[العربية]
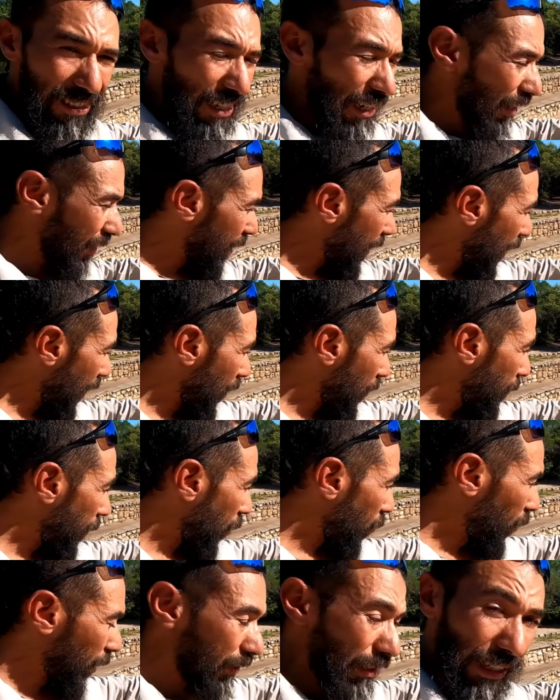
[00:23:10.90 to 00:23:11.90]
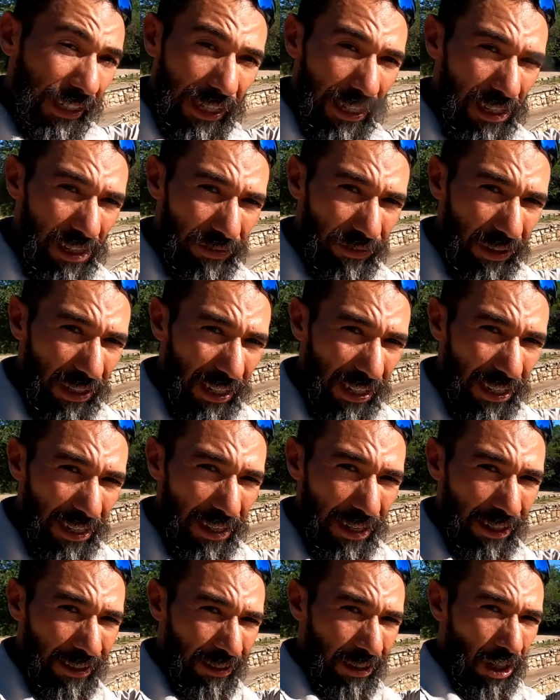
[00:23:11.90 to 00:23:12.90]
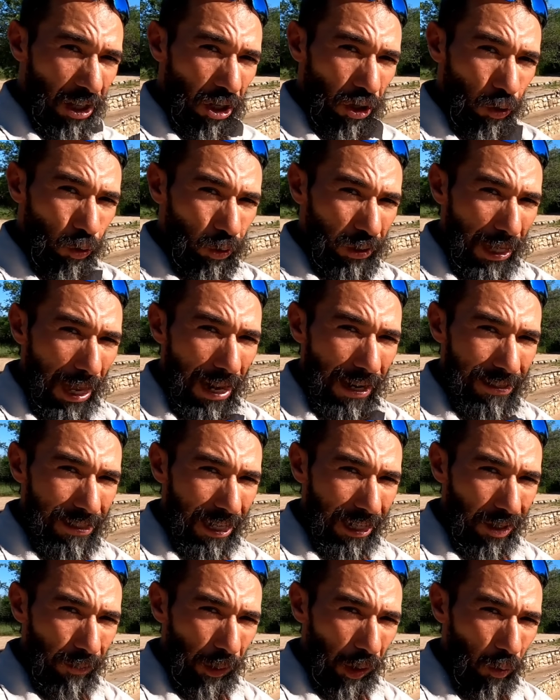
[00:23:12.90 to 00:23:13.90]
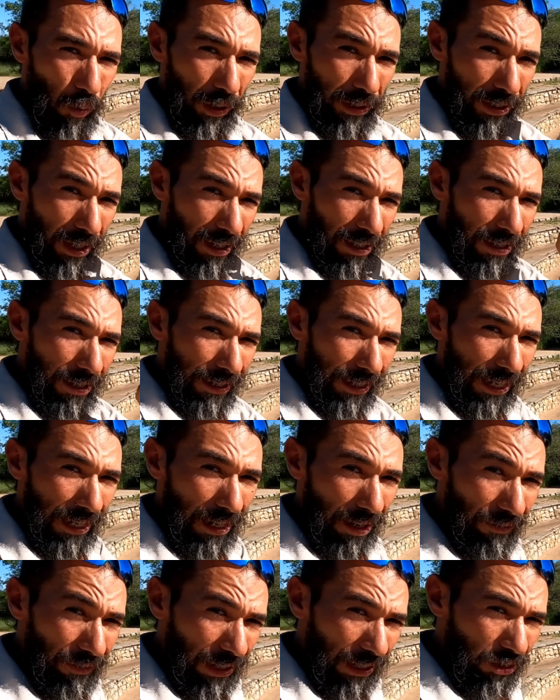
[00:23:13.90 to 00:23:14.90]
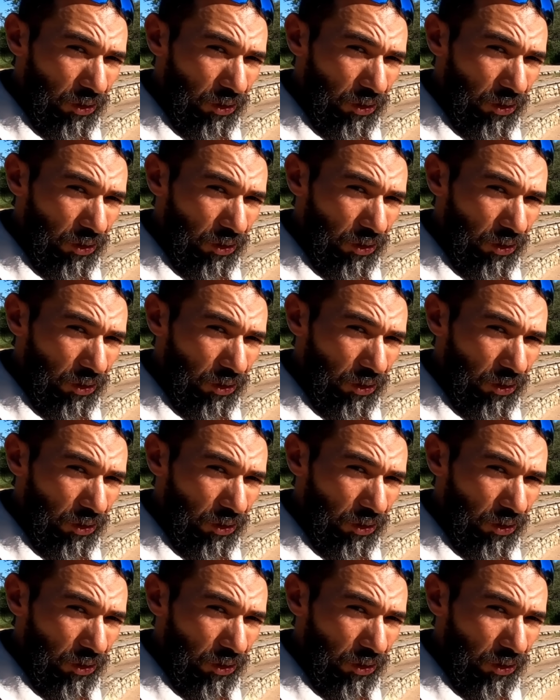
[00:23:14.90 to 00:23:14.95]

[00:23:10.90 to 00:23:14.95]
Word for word: ثاني اكبر وحده كاينه في غرينلاند وثالث اكبر وحده كاينه في